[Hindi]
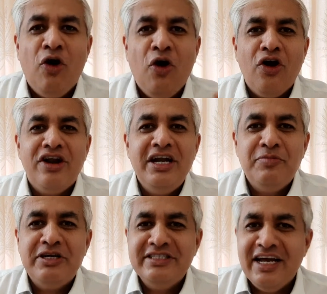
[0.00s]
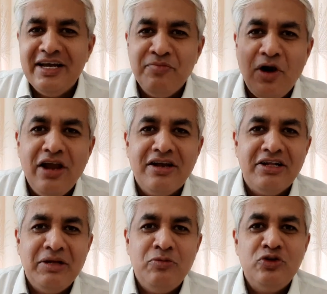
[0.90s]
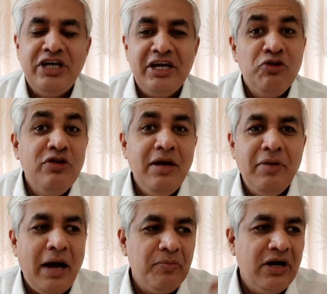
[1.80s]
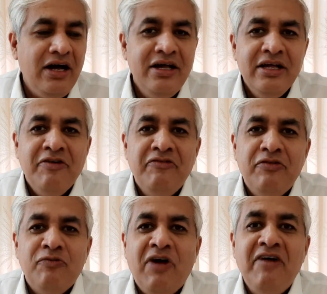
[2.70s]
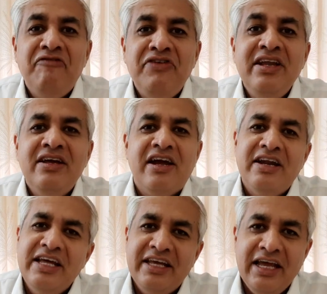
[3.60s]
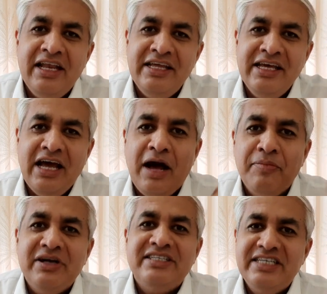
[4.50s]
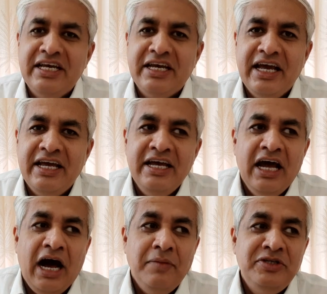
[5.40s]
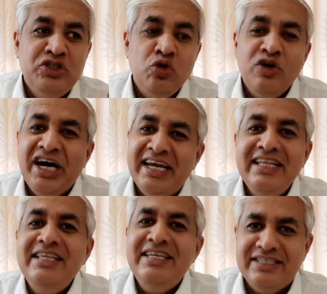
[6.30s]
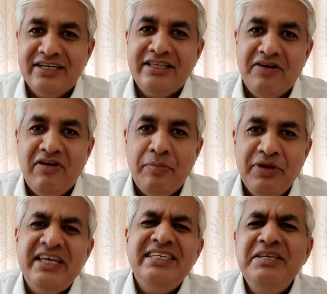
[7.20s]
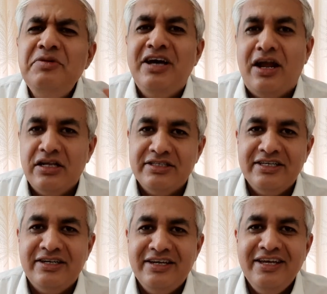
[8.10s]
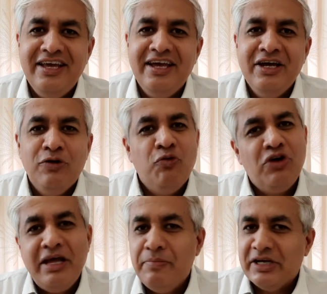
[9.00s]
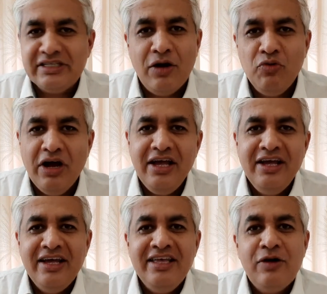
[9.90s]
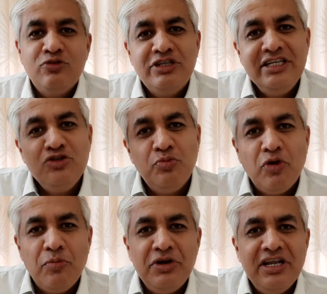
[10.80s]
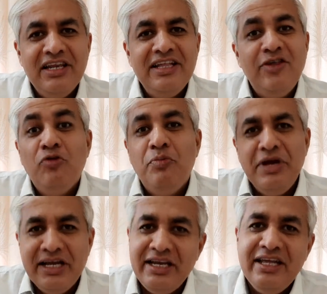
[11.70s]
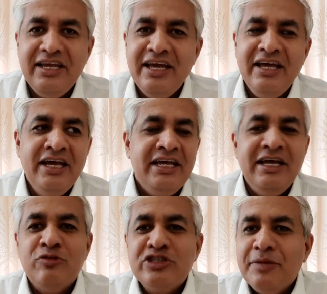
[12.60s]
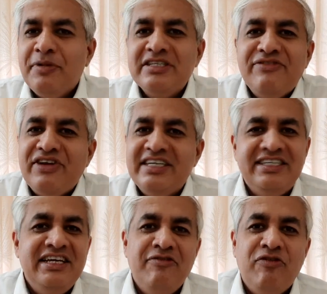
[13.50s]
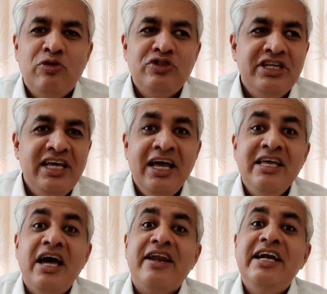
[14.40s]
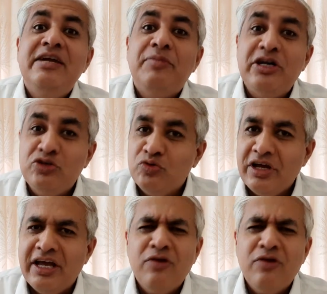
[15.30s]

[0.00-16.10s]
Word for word: और रेट बढ़ जाए माल ख़त्म हो जाए क्योंकि अब आपका वहाँ विन करने के लिए आपका स्टेक है अब जो खरीद नहीं सकता वहाँ पे किसी भी कारण से ठीक है वो कहीं फंसा हुआ है या उसने जो प्रॉपर्टी ली थी वो बिक नहीं रही है या उसके पास फ्रेश इन्फ्लोज नहीं है या रेट बढ़ चुके हैं